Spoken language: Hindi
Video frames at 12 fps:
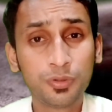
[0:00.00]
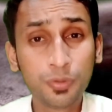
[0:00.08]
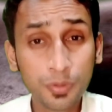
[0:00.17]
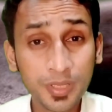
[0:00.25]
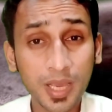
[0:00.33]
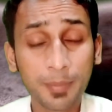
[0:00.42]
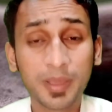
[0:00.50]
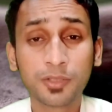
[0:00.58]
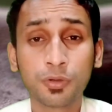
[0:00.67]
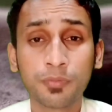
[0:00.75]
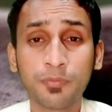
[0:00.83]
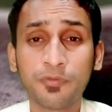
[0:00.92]
दुनिया में
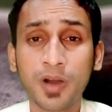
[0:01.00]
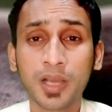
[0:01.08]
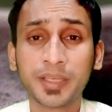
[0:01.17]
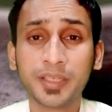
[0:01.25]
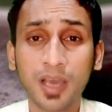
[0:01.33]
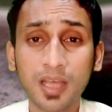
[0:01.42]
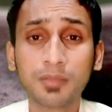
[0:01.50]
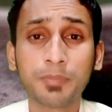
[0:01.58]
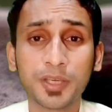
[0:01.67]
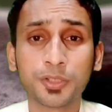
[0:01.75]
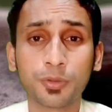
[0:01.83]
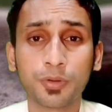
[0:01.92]
जो वाक़ात
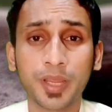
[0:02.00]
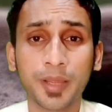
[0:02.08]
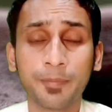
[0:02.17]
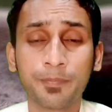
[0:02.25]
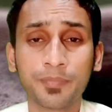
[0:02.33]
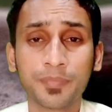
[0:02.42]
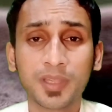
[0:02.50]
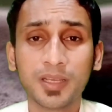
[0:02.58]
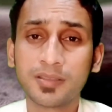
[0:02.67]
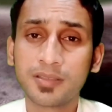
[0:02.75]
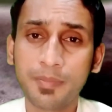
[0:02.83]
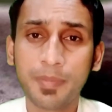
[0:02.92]
पेश हो रहे हैं
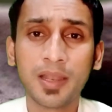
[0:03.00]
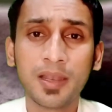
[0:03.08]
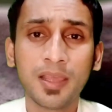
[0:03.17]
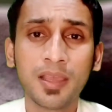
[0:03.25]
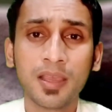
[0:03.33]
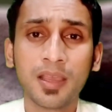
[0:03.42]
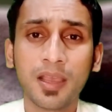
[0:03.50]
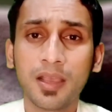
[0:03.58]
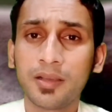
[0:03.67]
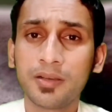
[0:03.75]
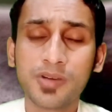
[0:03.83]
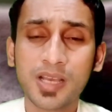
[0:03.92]
इससे पहले
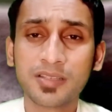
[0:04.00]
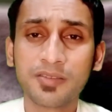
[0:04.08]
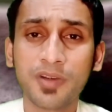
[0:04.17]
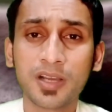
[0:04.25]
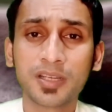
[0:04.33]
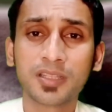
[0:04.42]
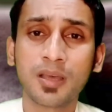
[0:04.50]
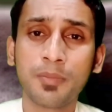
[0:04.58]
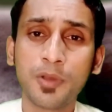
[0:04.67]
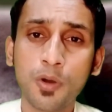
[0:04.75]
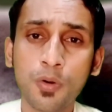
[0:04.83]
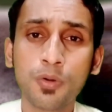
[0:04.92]
कि ऐसे वाक़ात
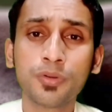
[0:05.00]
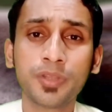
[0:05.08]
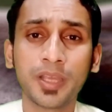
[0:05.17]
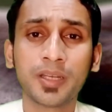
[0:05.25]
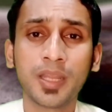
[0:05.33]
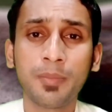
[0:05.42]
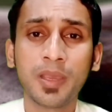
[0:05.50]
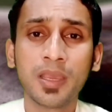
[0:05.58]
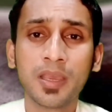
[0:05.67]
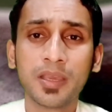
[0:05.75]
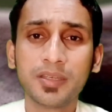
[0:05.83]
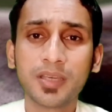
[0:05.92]
हमें और देखने में
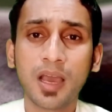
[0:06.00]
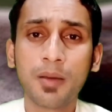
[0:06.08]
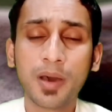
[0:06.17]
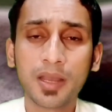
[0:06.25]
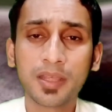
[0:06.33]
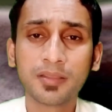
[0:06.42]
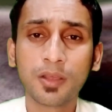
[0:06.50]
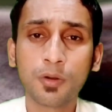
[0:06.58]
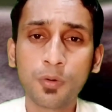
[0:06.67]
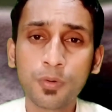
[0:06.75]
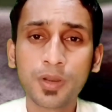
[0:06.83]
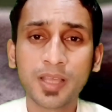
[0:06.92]
या हमारे अंदर
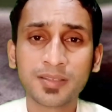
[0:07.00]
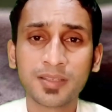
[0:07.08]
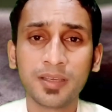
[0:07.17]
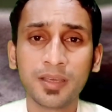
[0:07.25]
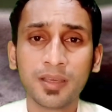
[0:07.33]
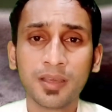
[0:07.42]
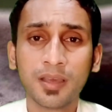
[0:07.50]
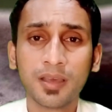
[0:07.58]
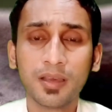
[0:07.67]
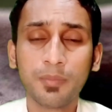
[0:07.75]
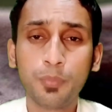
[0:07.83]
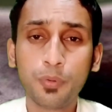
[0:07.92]
और ऐसी
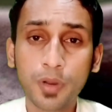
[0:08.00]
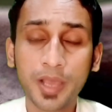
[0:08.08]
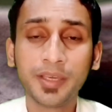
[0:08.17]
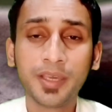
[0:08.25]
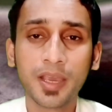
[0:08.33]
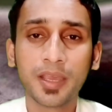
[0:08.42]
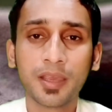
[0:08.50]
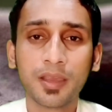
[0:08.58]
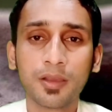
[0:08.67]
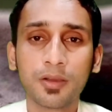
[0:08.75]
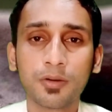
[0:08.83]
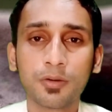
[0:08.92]
बुराइयाँ
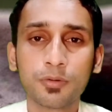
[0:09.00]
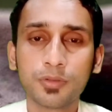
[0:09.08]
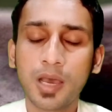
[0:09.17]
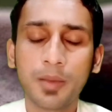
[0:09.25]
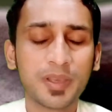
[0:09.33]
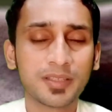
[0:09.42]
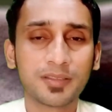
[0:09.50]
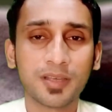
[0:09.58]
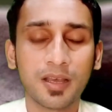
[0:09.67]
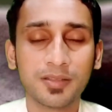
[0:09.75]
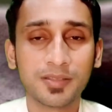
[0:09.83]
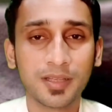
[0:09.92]
खुदा हमें इस
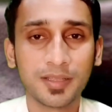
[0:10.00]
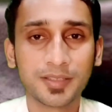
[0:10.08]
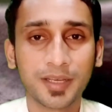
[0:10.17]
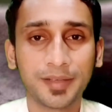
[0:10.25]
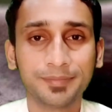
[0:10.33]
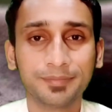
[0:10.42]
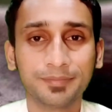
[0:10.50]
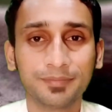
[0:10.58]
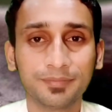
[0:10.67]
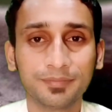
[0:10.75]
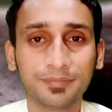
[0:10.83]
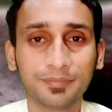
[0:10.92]
जहान से ले जाए
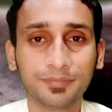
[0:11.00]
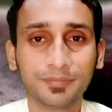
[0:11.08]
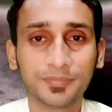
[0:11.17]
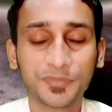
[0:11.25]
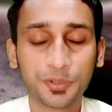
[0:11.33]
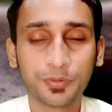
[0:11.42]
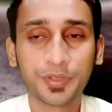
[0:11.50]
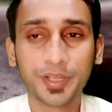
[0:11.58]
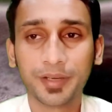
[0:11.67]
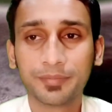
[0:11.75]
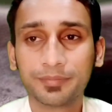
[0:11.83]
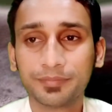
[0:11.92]

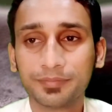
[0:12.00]
शुक्रिया